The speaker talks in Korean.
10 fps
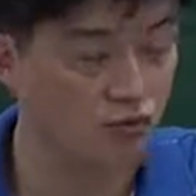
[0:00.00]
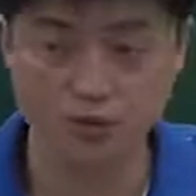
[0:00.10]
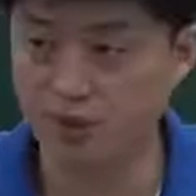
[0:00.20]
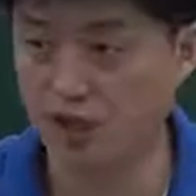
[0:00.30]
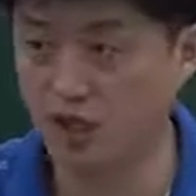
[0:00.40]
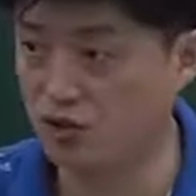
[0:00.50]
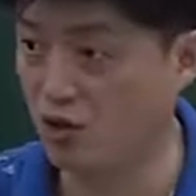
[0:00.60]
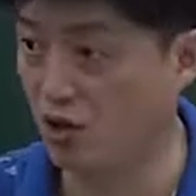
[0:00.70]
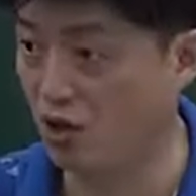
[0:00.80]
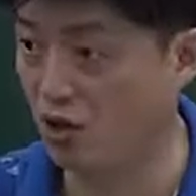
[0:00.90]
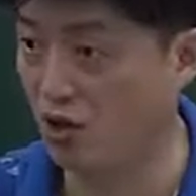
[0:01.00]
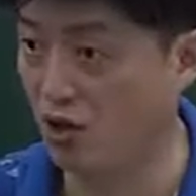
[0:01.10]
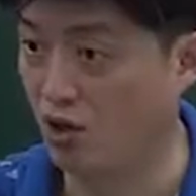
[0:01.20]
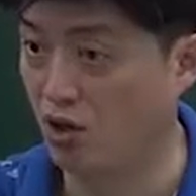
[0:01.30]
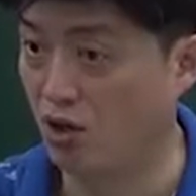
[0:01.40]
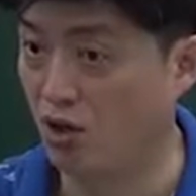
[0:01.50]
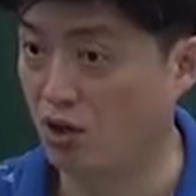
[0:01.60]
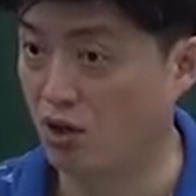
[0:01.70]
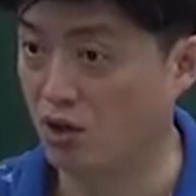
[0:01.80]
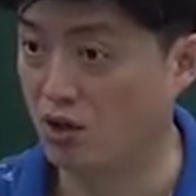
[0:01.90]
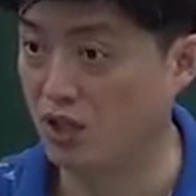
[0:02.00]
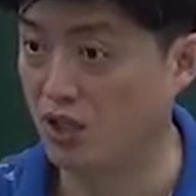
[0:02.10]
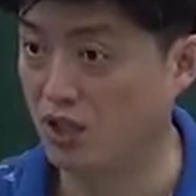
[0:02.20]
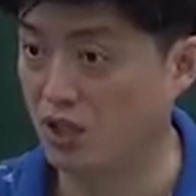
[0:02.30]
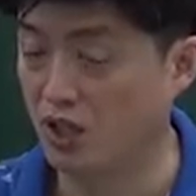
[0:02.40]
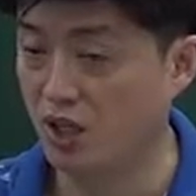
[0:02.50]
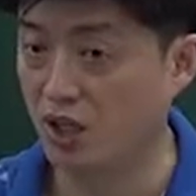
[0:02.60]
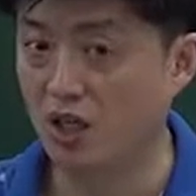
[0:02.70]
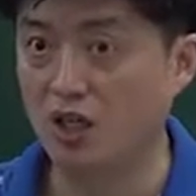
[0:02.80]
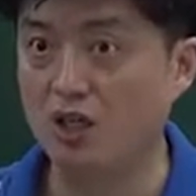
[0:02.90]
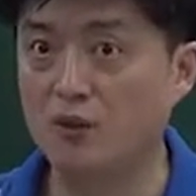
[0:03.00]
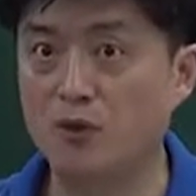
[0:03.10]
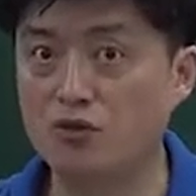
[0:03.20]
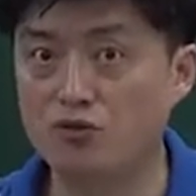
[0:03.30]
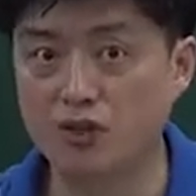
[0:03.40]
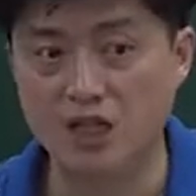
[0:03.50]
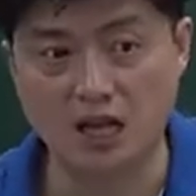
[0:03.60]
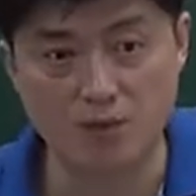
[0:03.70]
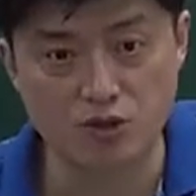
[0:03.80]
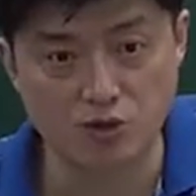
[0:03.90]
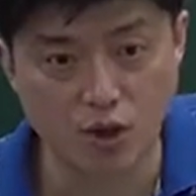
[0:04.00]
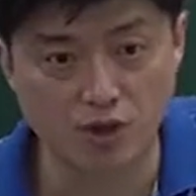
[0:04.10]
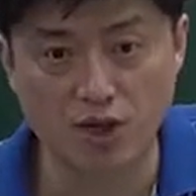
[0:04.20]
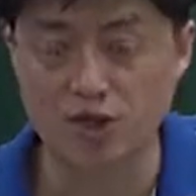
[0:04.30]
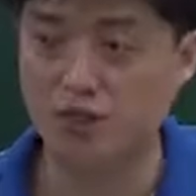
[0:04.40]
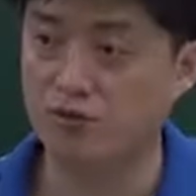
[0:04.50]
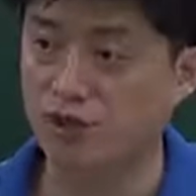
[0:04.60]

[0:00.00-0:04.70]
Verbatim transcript: 수업 시간 했죠? 그지? 이번 주나 다음 주에 또 할 거야. 지금